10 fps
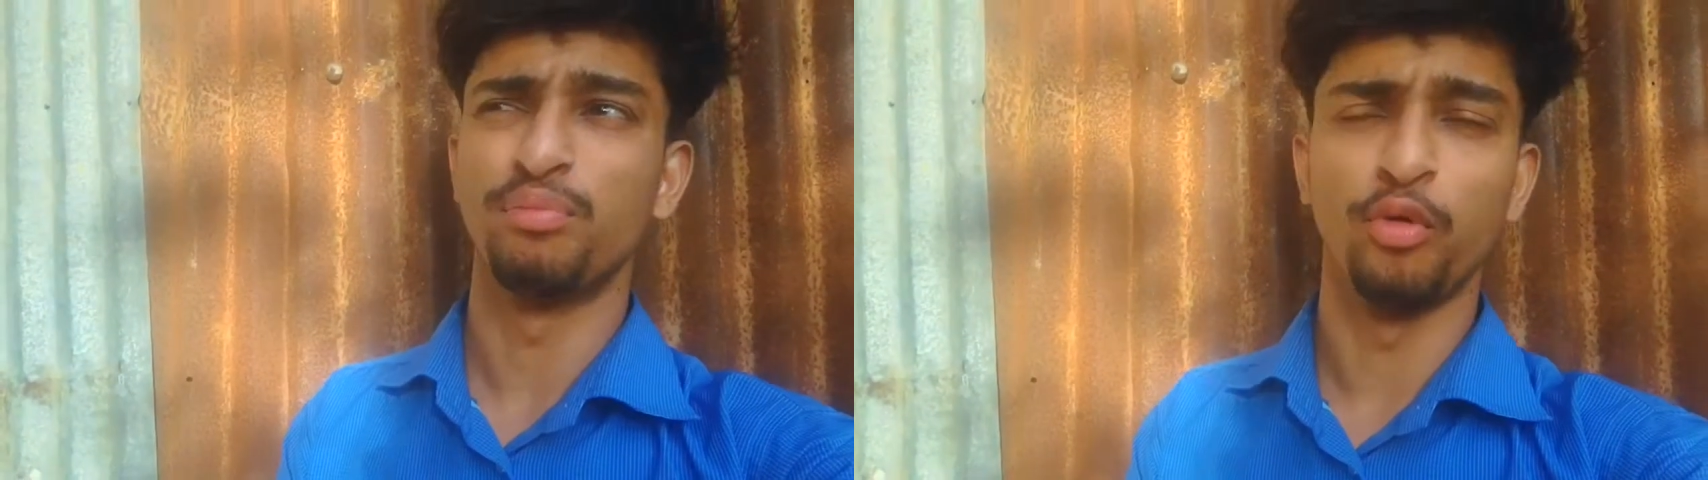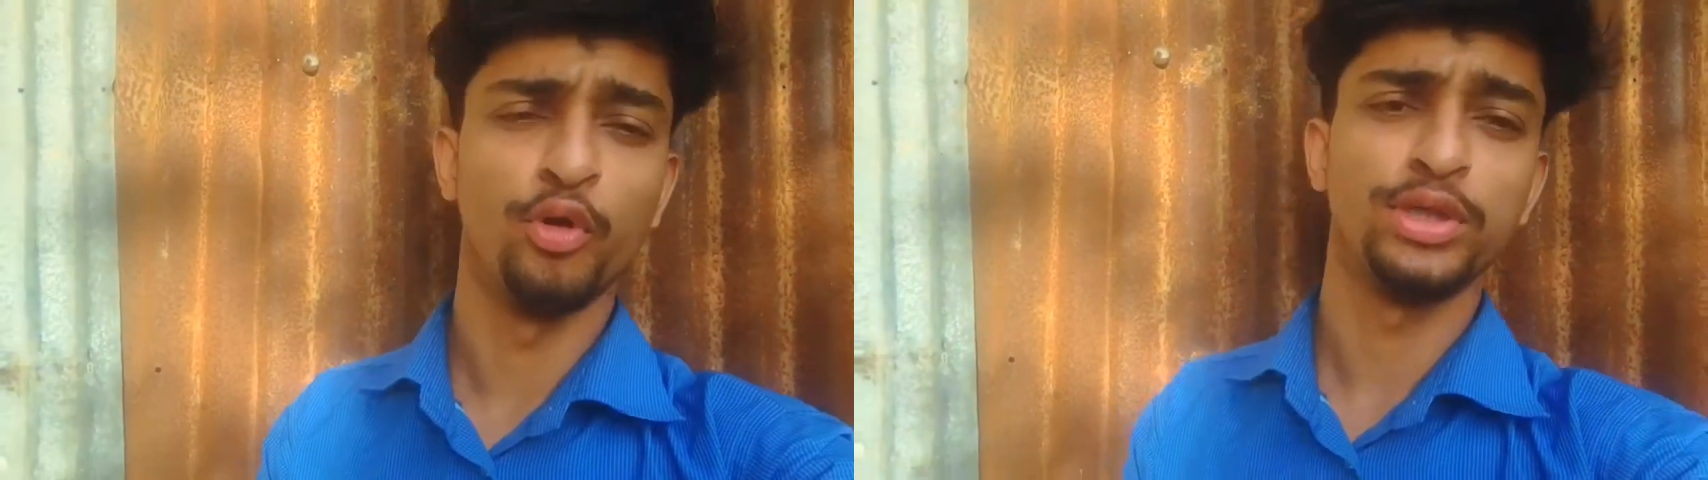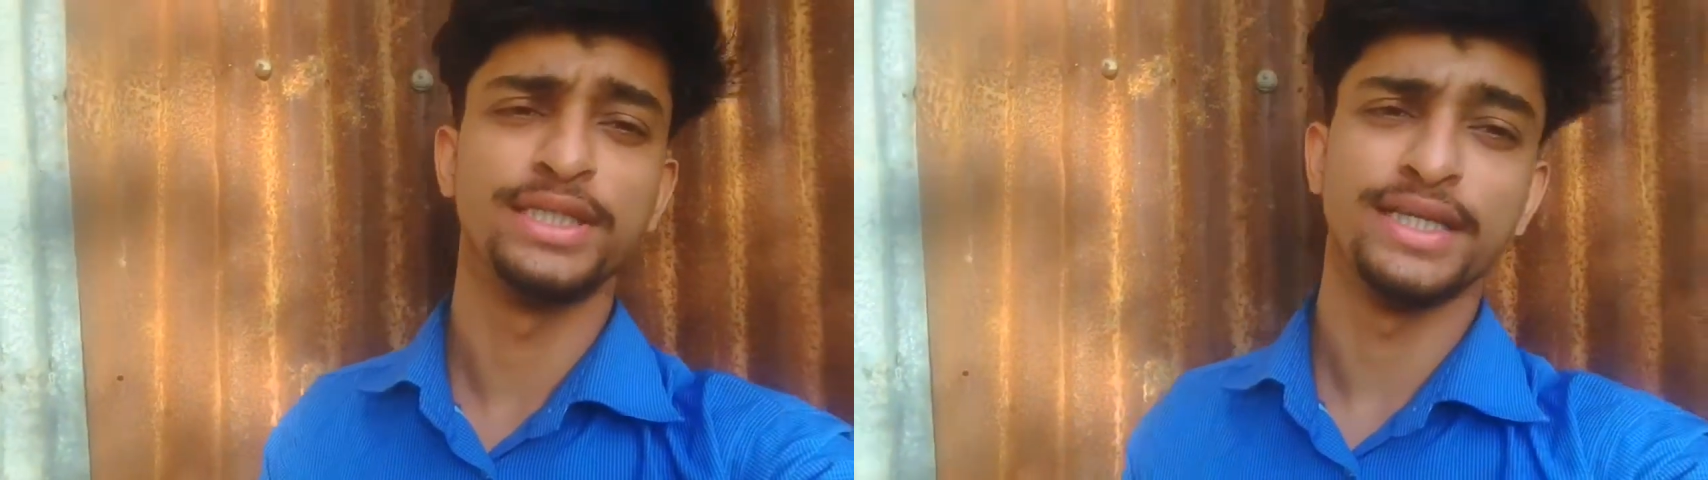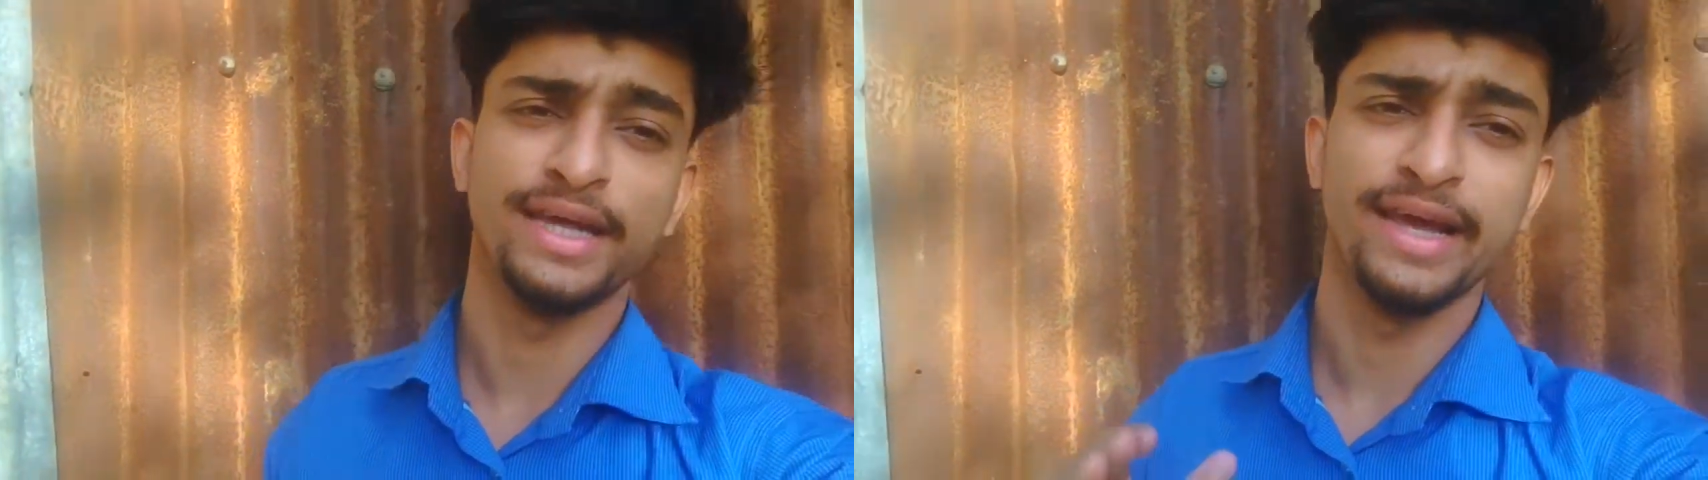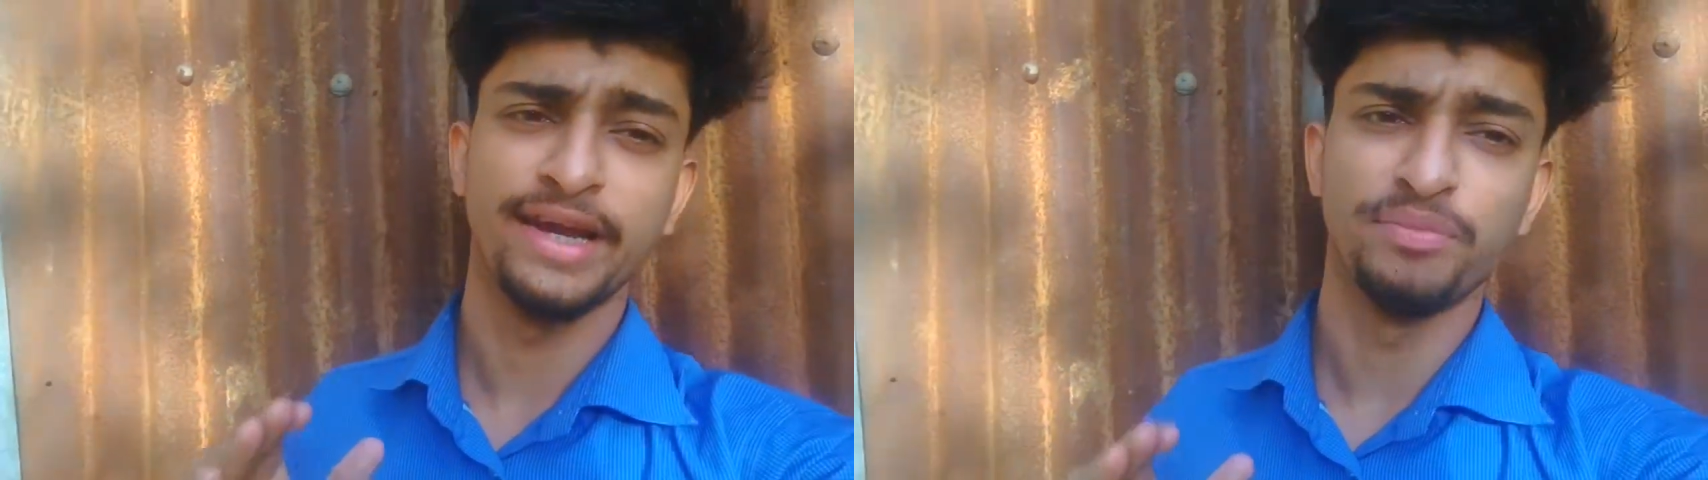बहुत ही ज्यादा
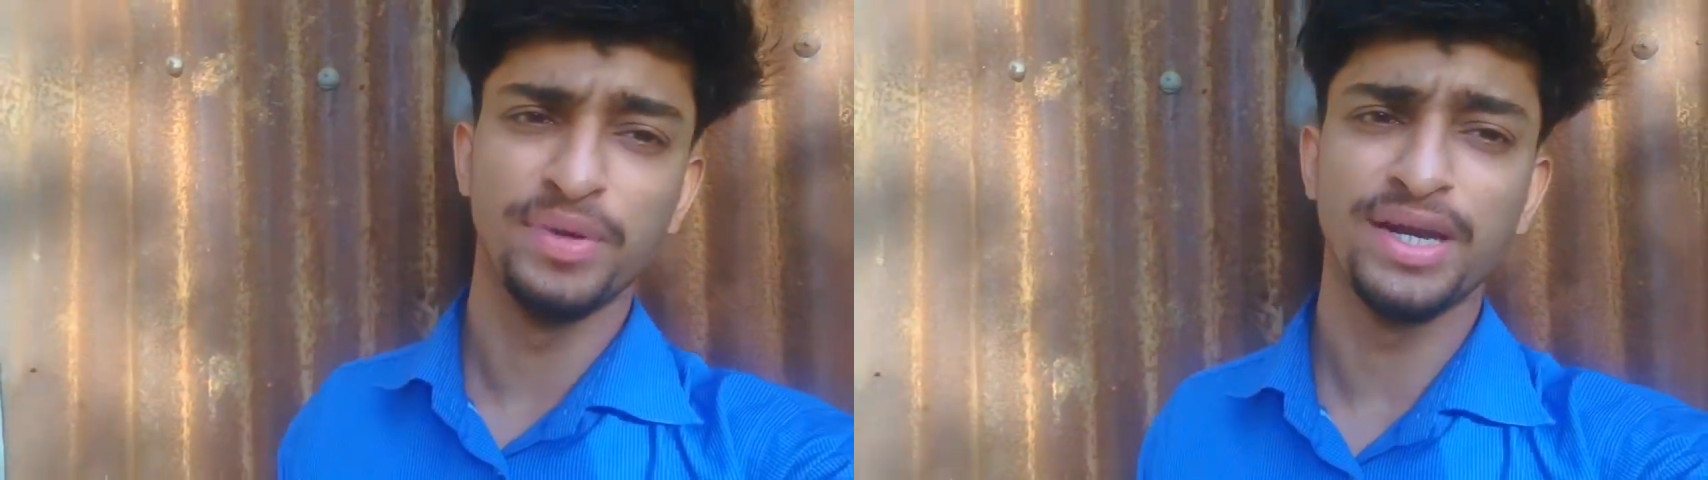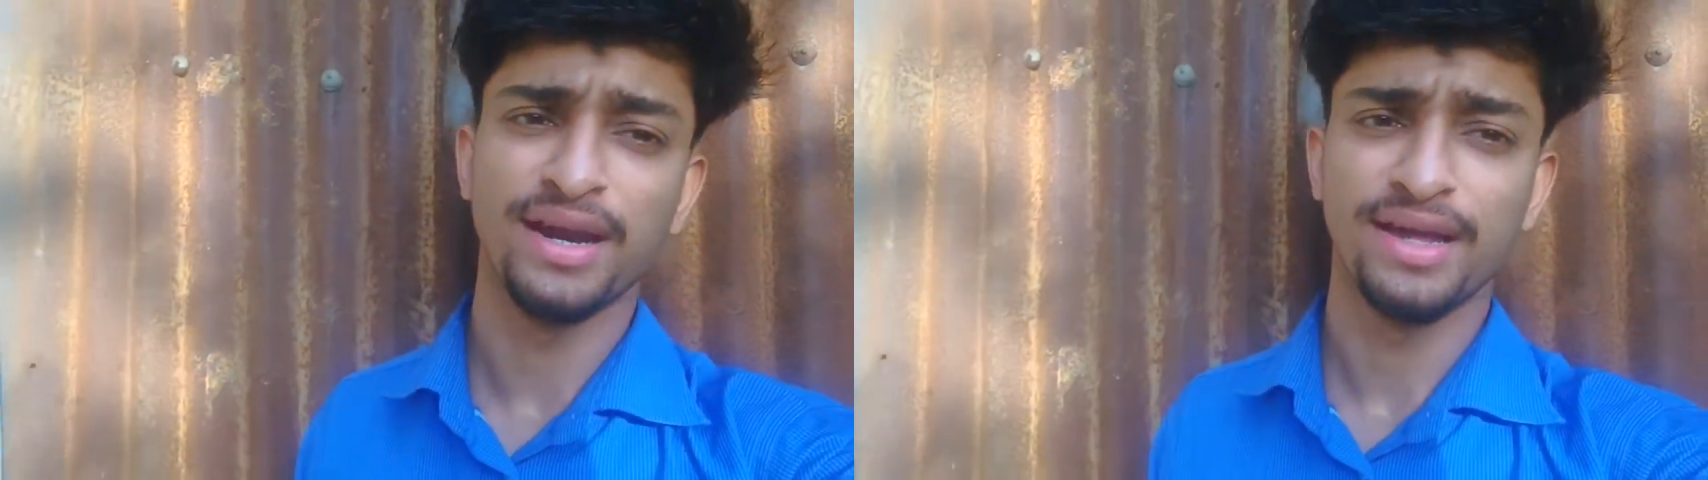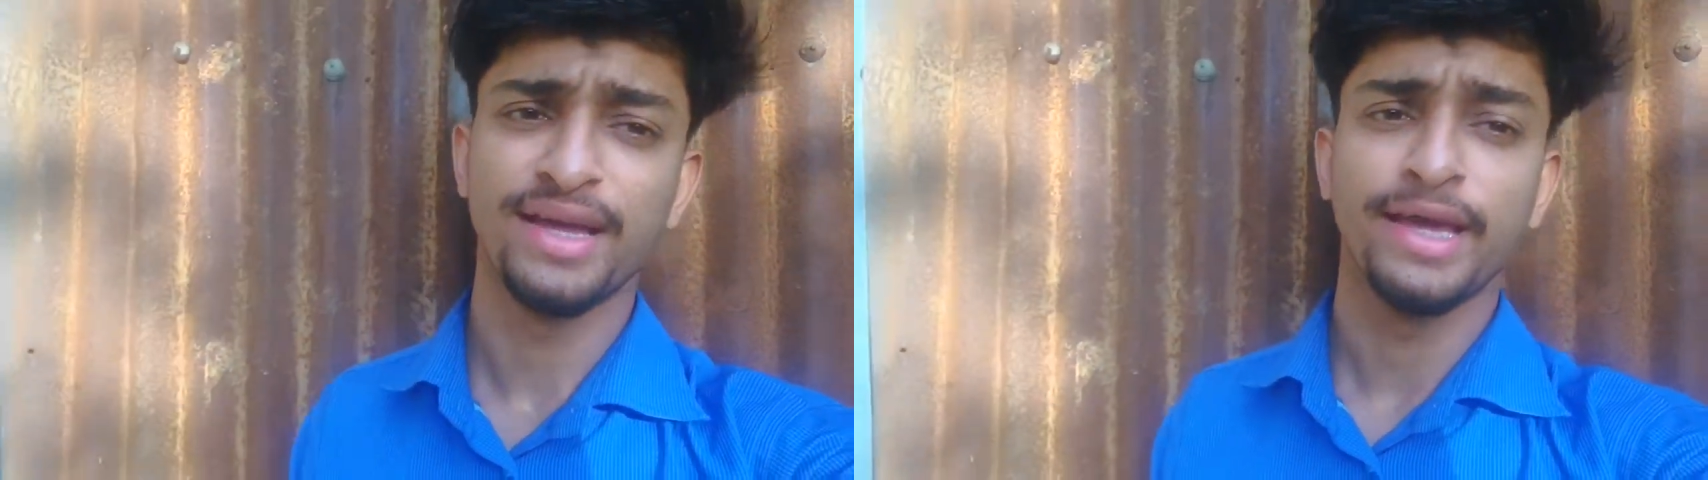हेट मिल रहा है